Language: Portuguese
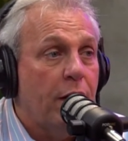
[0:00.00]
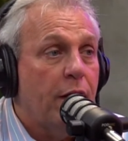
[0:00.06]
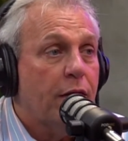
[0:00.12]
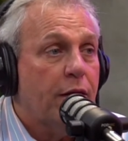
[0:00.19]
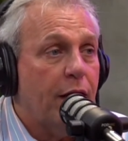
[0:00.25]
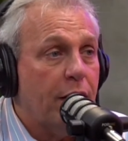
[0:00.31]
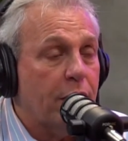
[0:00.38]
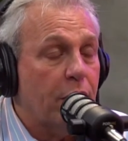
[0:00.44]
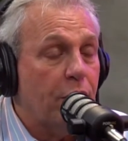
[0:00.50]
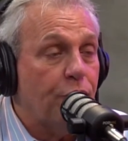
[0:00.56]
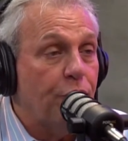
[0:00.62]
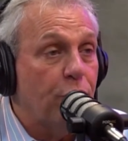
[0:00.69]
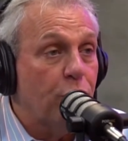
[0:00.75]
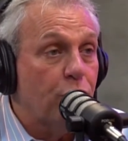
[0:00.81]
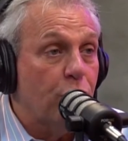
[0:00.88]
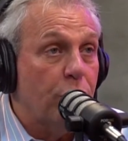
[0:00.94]
Se ela
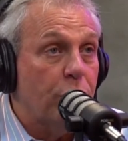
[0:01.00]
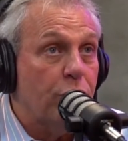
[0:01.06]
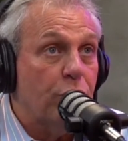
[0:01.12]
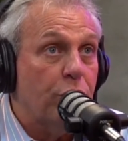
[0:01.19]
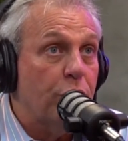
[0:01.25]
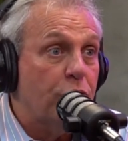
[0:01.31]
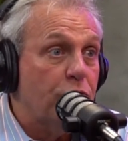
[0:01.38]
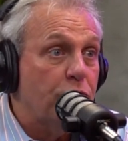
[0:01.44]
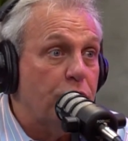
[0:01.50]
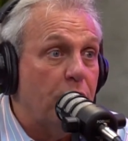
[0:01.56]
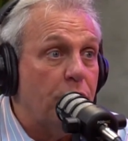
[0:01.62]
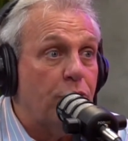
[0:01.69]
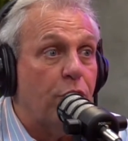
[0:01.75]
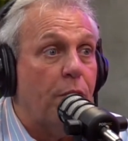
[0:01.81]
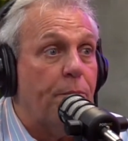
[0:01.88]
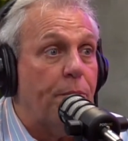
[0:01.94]
transferiu dois, o risco de
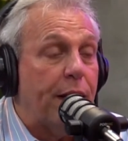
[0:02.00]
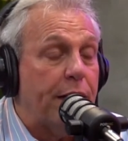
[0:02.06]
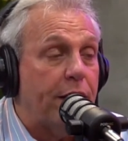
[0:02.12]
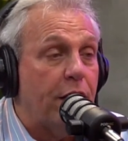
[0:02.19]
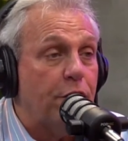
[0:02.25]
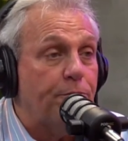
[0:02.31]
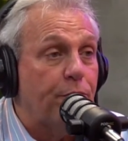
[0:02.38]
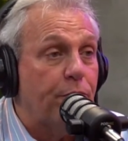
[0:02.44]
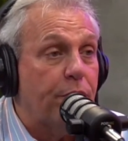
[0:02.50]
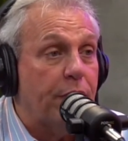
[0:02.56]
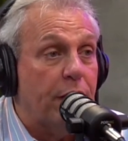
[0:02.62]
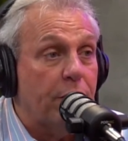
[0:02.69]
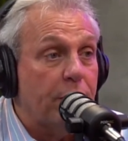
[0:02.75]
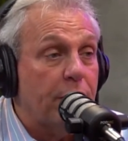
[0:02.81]
gêmeo sobe para 10%.